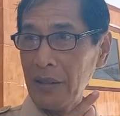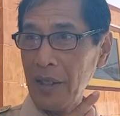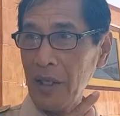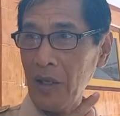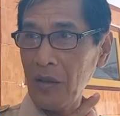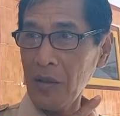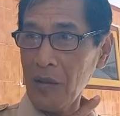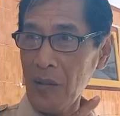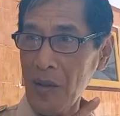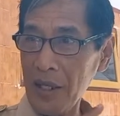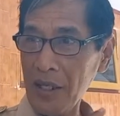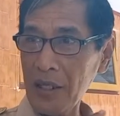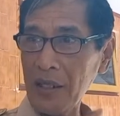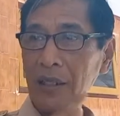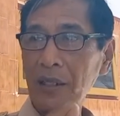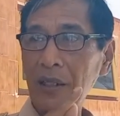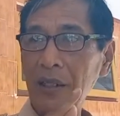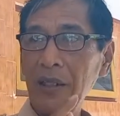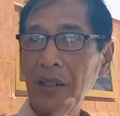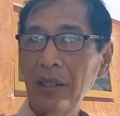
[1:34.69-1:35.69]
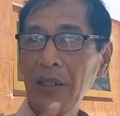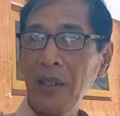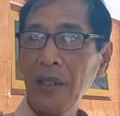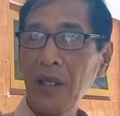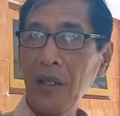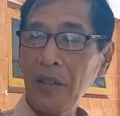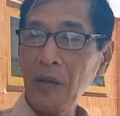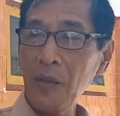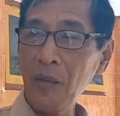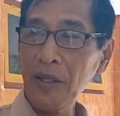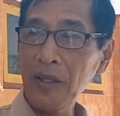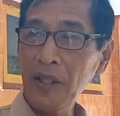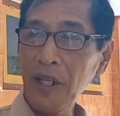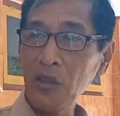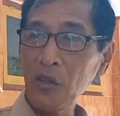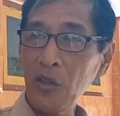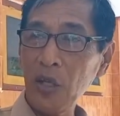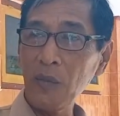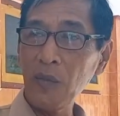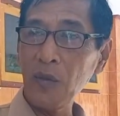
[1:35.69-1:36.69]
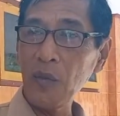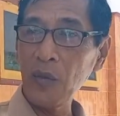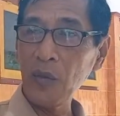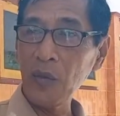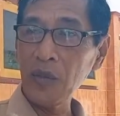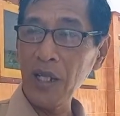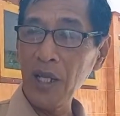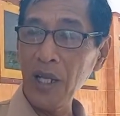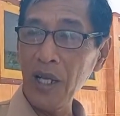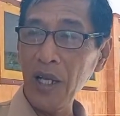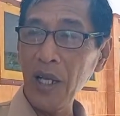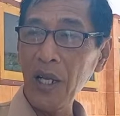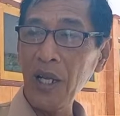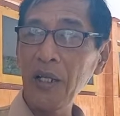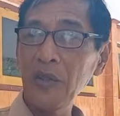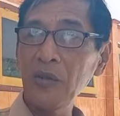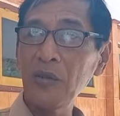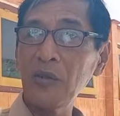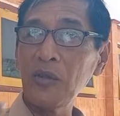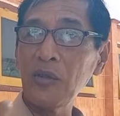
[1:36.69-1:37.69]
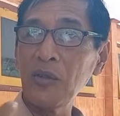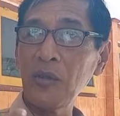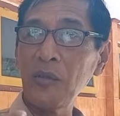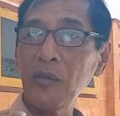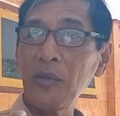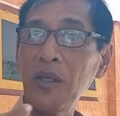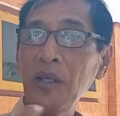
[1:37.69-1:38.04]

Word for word: tahun kemarin tahun kemarin saya ajukan proposal untuk